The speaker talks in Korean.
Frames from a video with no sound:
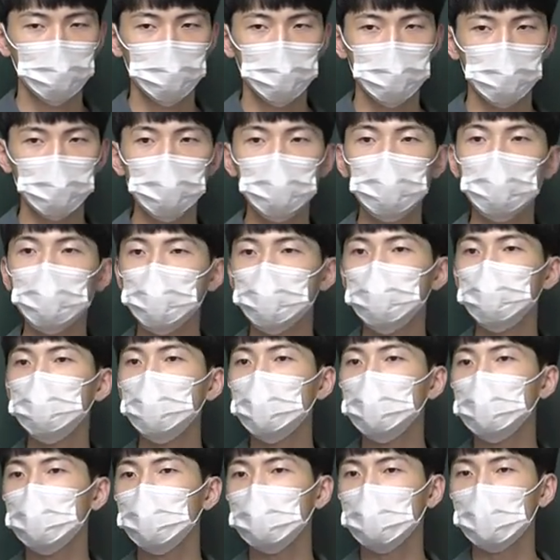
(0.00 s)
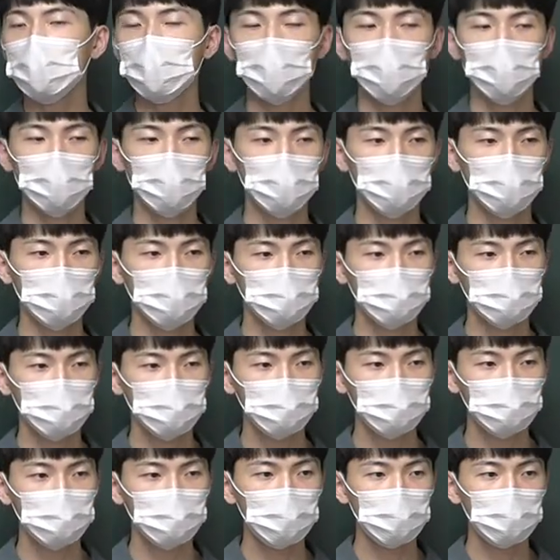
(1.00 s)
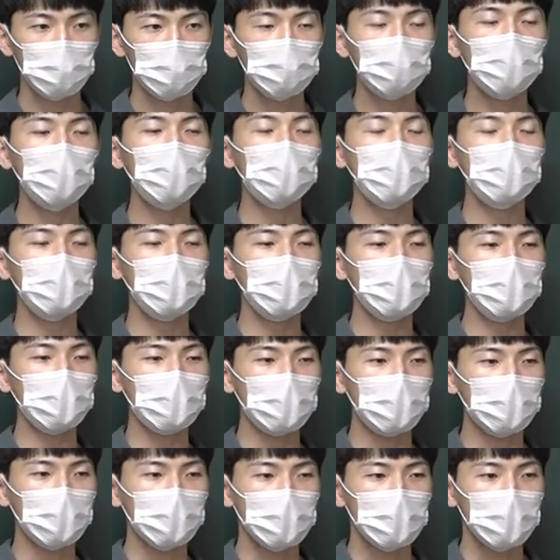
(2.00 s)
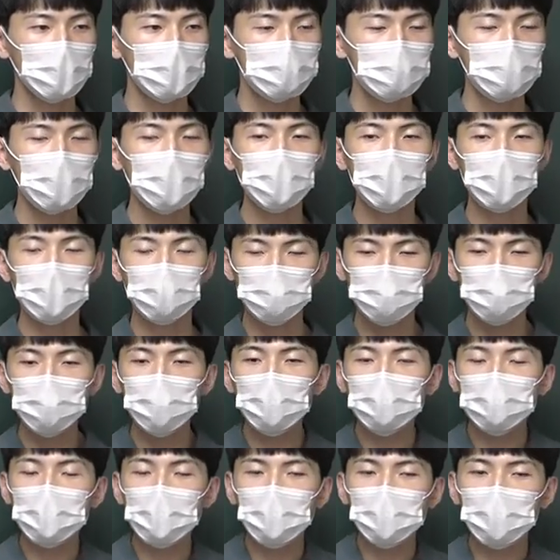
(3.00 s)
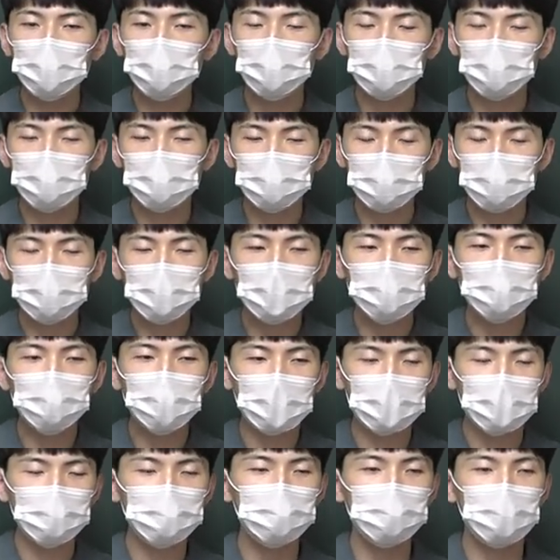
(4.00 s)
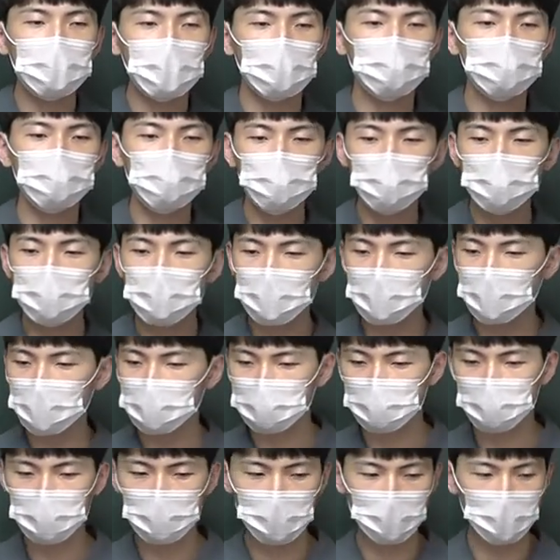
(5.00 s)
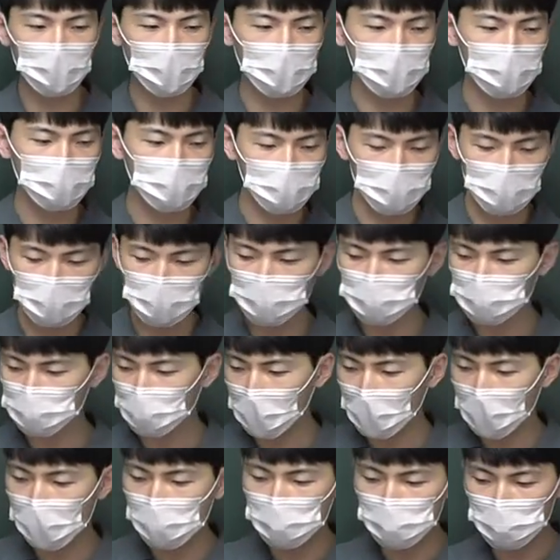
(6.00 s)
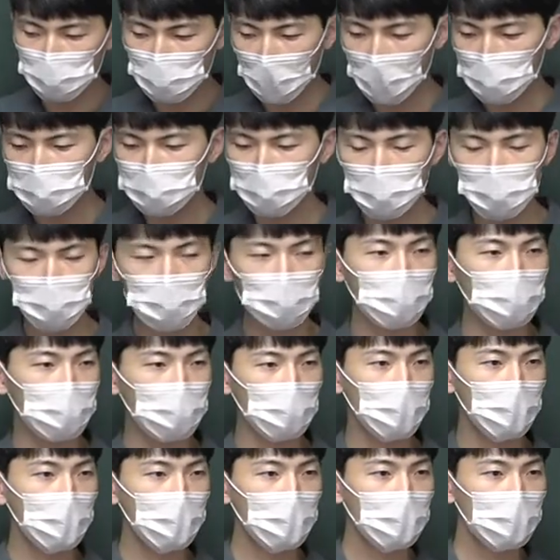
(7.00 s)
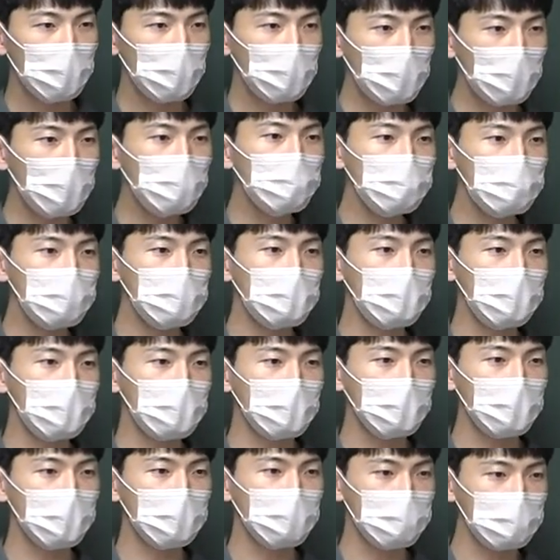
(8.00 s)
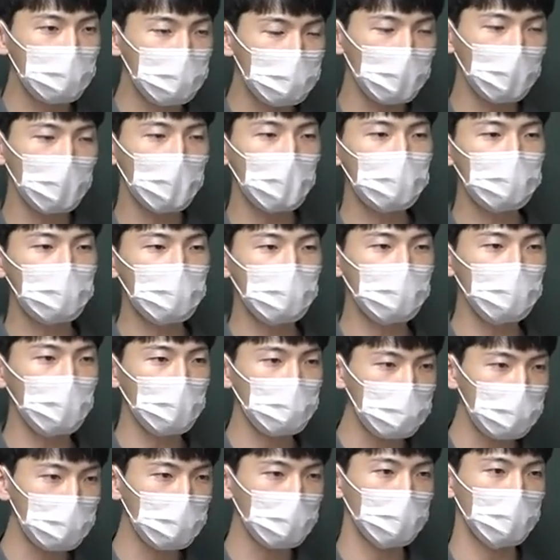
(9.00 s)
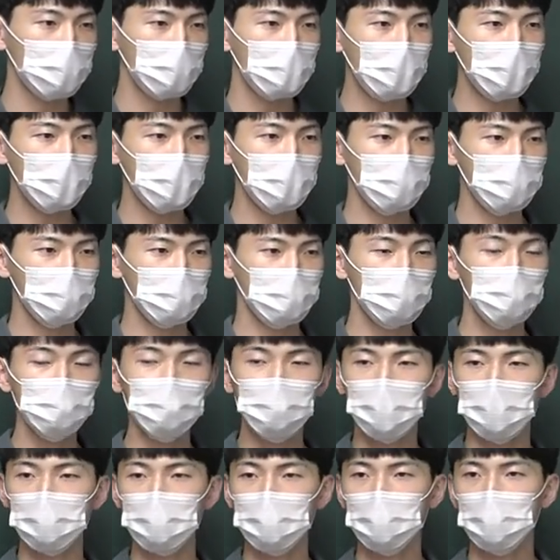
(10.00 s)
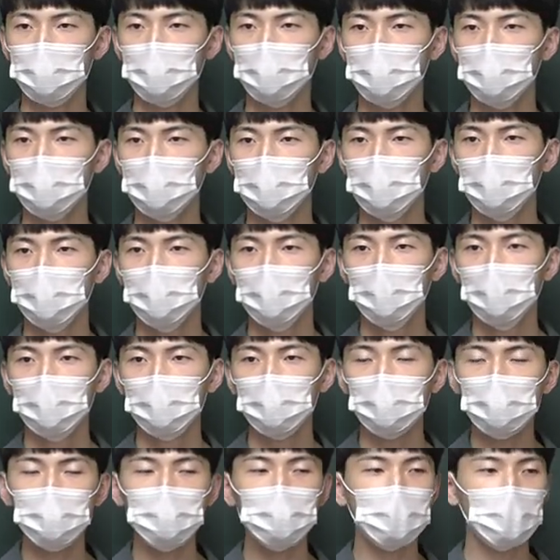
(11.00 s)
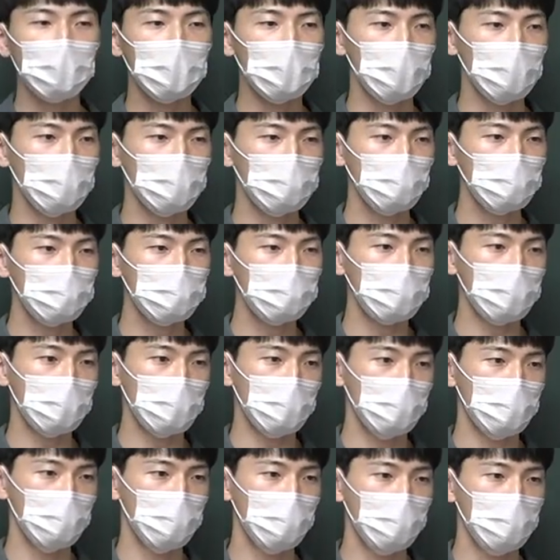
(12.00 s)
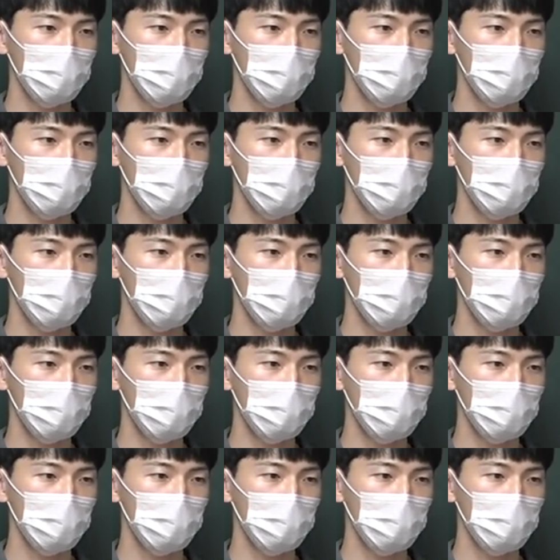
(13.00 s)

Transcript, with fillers: 근데 그게 두 번이었대. 그렇게 잘 물렸다고 느낌받은 문제가 두 문제나 됐으니까 그 좌우로 앞뒤로 여러 번 문제에 대한 그 영향력을 엄청 가했겠죠. 그 문제들이. 그러니까 점수가